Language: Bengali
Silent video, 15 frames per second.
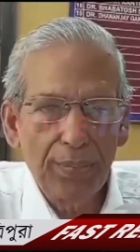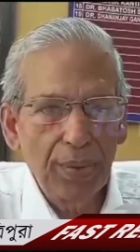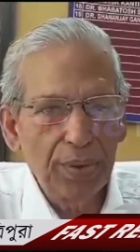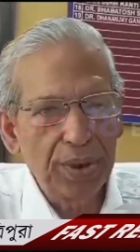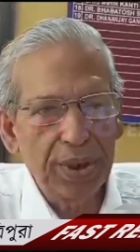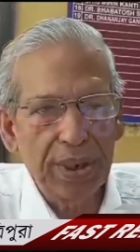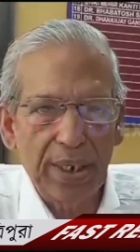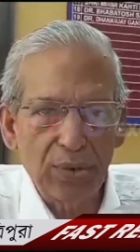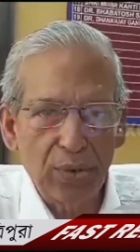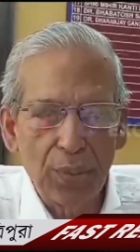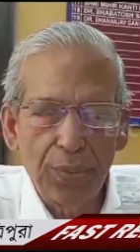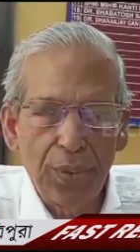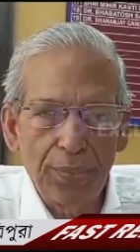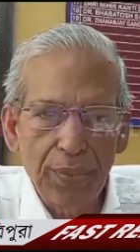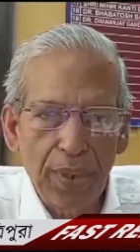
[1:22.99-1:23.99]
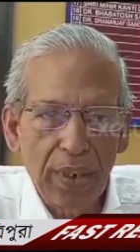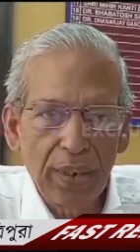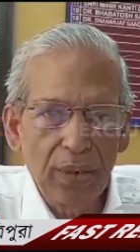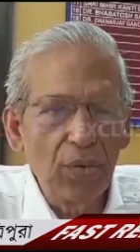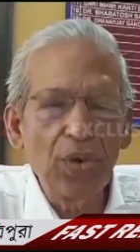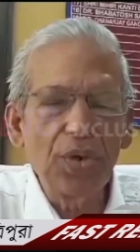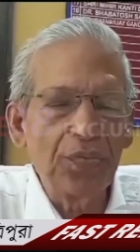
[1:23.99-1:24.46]
পরিষ্কার সব আমরা
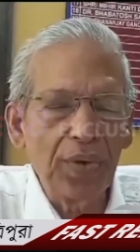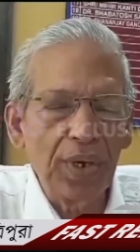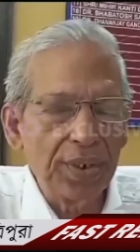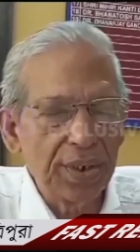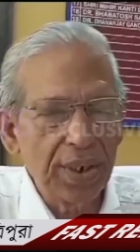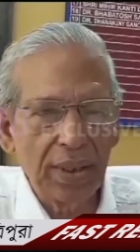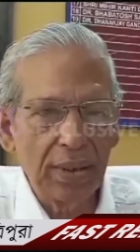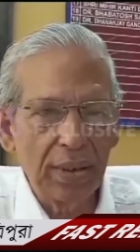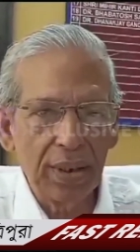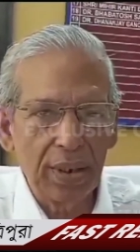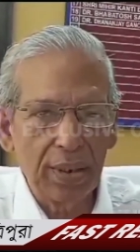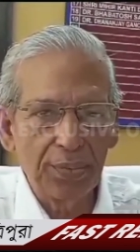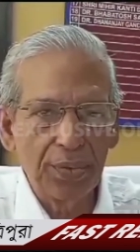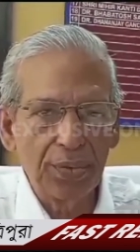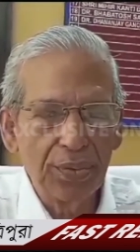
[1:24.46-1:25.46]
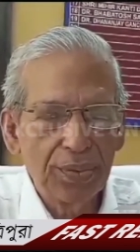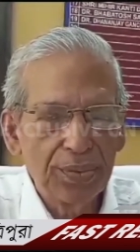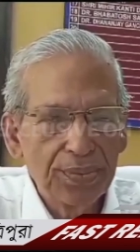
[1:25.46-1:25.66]
নোটিফিকেশান দিয়ে দেবো